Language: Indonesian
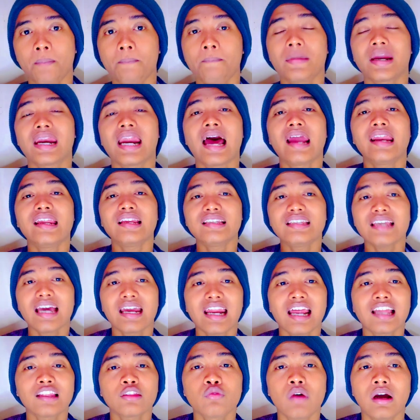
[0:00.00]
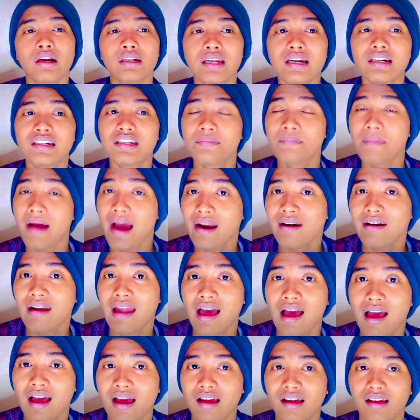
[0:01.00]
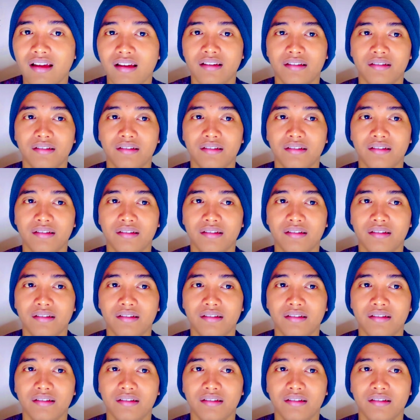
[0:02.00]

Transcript: menariknya Ratu Adil di mana?